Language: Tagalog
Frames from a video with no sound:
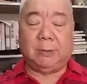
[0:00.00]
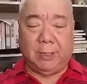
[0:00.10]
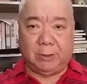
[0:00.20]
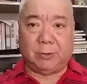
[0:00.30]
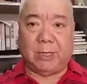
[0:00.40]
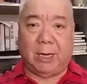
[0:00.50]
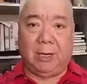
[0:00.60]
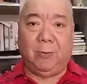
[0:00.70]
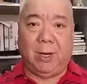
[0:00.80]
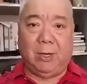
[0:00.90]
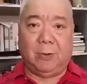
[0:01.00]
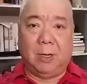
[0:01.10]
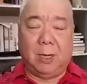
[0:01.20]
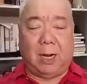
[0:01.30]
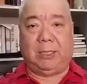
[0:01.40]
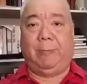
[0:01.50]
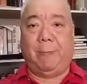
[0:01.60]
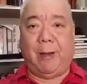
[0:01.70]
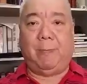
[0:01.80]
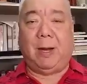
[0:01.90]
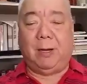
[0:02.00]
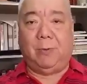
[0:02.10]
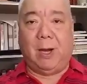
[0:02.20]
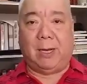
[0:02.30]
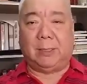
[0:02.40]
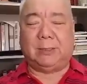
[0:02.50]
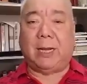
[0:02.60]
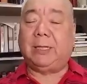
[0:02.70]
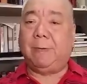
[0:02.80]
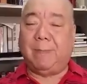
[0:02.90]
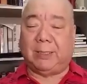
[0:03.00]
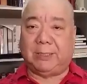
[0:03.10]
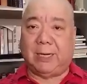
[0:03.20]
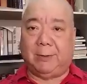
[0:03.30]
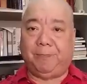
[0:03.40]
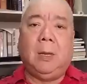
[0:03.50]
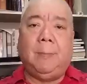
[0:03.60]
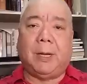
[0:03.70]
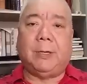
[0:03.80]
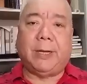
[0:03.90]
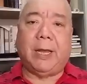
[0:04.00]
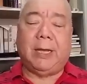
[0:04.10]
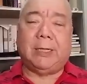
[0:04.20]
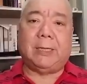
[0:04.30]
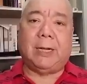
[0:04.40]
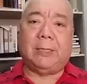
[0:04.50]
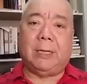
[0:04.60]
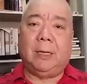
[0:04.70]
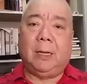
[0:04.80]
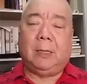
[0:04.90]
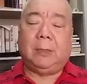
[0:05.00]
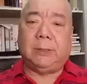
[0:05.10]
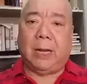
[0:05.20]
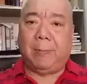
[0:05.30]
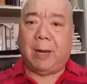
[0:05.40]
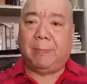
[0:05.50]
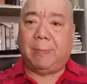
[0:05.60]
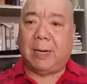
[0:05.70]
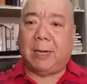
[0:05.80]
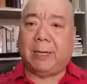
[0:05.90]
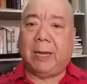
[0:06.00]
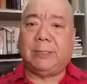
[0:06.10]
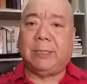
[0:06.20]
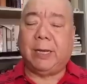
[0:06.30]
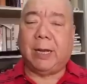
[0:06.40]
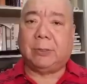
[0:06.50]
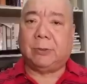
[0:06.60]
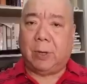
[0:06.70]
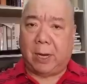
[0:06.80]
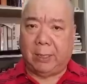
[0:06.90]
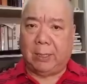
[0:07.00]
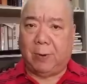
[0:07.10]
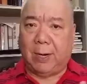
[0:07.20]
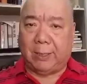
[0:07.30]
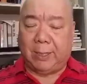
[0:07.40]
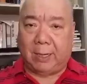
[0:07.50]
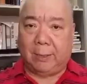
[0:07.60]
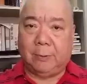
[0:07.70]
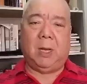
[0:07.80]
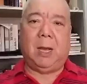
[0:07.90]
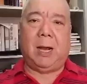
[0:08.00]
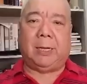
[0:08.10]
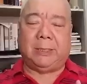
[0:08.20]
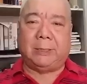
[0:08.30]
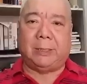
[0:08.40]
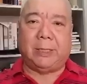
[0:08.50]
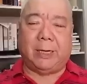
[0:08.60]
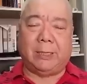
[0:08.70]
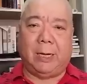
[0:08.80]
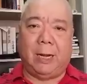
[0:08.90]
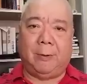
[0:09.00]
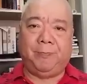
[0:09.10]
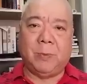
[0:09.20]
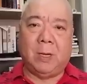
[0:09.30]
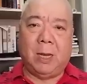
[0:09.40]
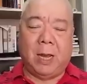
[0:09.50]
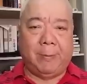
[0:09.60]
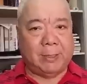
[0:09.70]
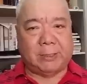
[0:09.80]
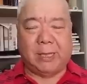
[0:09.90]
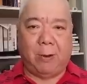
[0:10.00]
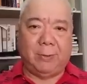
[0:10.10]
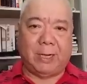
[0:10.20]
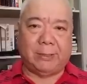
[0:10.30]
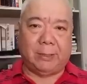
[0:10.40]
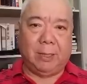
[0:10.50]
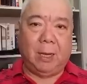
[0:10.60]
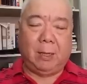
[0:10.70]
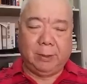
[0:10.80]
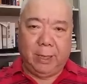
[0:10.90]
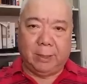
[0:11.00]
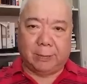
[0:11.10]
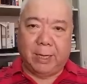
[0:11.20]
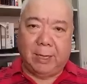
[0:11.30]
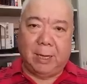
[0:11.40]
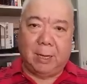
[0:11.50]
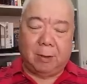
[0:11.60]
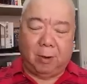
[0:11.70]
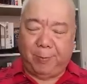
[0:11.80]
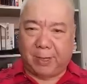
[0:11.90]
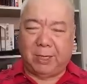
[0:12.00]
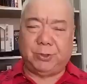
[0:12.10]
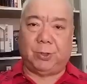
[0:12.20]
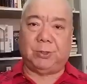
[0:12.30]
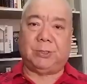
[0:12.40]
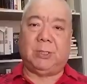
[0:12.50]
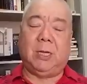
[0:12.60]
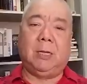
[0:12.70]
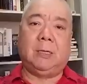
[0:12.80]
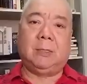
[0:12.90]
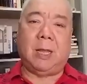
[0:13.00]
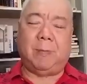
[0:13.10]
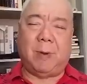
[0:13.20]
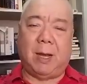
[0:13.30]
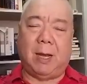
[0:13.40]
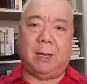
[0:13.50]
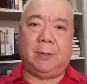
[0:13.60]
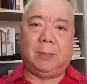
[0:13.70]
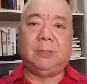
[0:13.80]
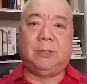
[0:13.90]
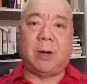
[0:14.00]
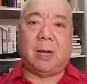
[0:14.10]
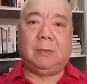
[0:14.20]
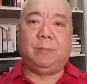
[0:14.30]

dito sa Iloilo at iba pang mga lugar sa ating bansa. Pero nakikita natin na mga malalaking sindikato ay nawala na at ang natira na lang ay matatawag natin guerrilla operations ng mga drug